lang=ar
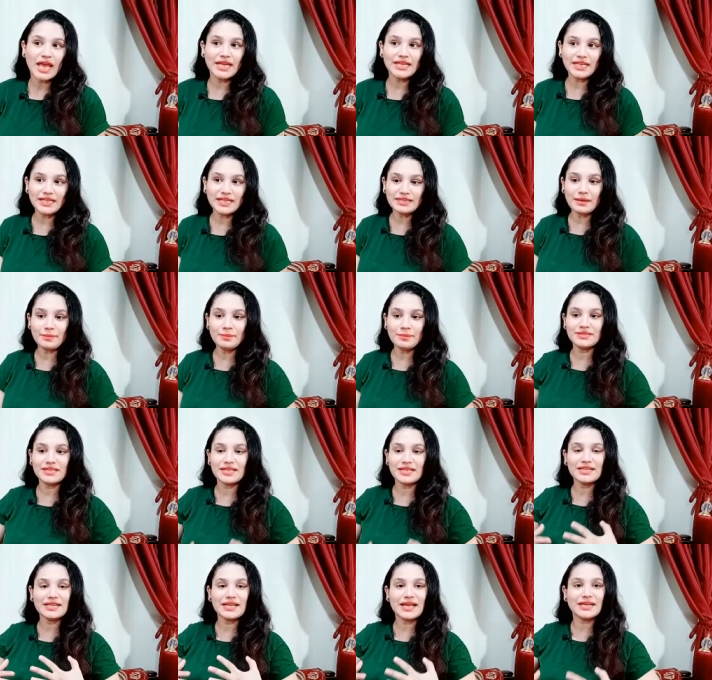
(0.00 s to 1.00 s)
ان انت
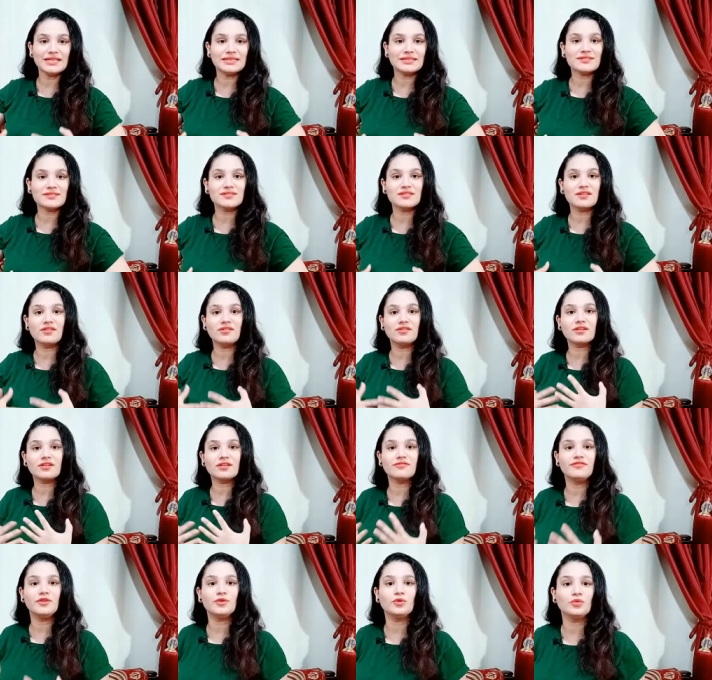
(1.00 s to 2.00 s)
بترجع
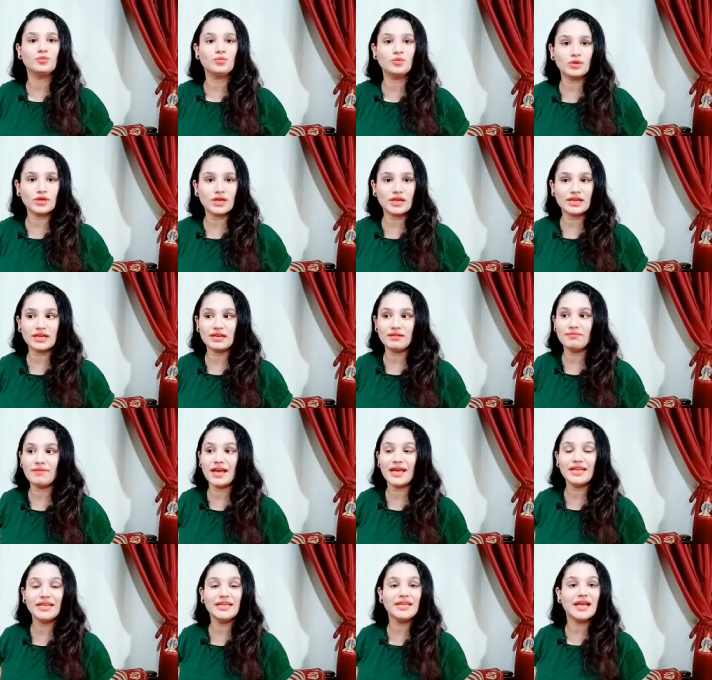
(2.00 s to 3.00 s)
تستقر في امورك
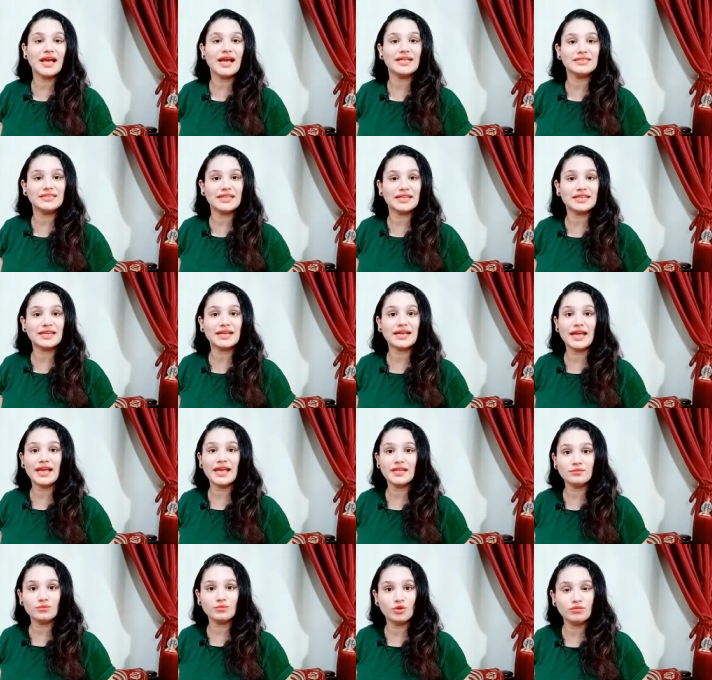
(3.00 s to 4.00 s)
المهنيه عندك
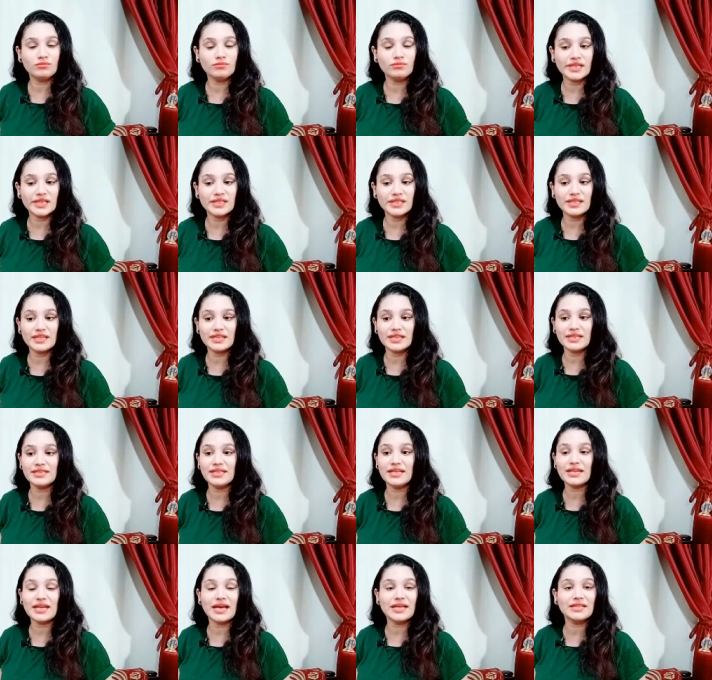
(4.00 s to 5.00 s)
نجاحات مهمه جدا
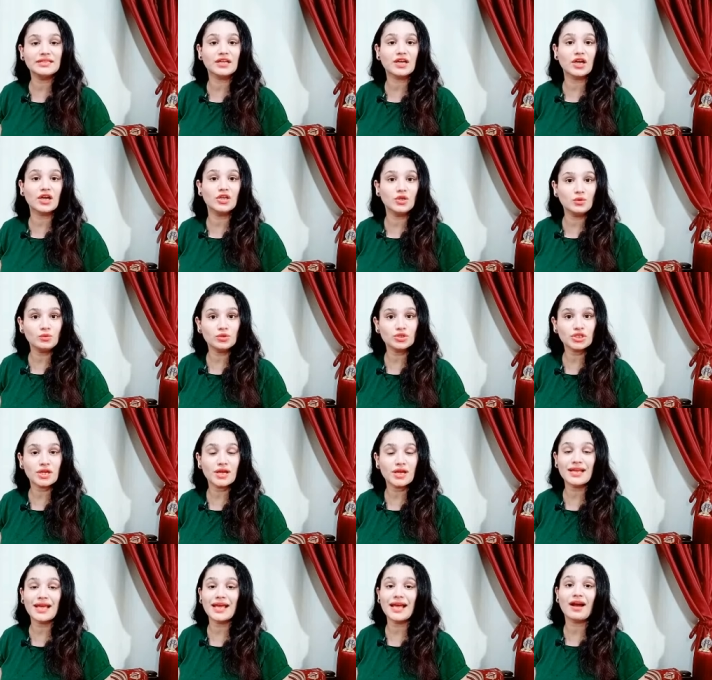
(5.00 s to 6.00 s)
جدا عندك علو
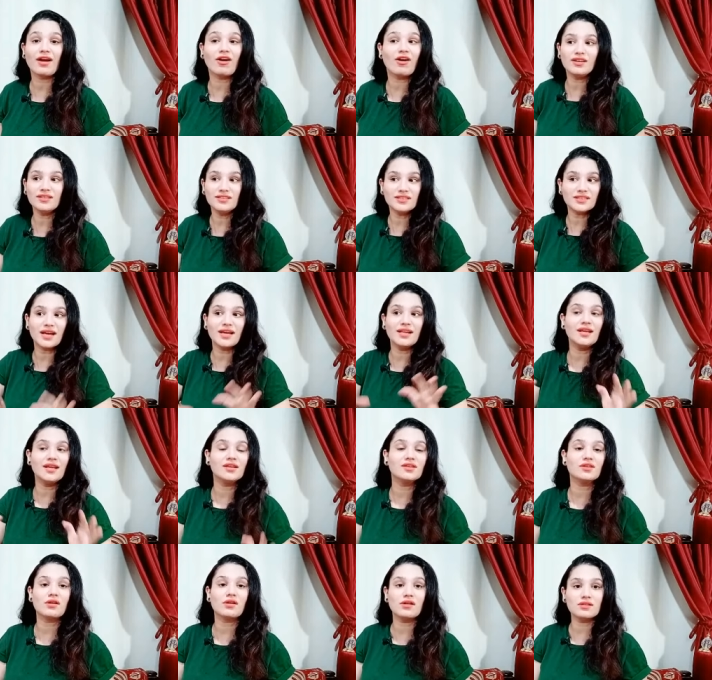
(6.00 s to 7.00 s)
شان قادر على
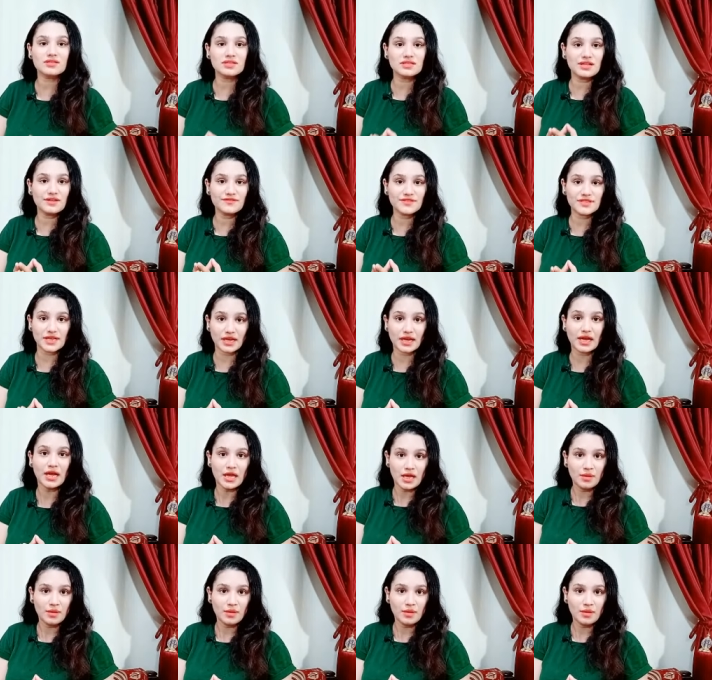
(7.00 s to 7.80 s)
انقاذ نفسك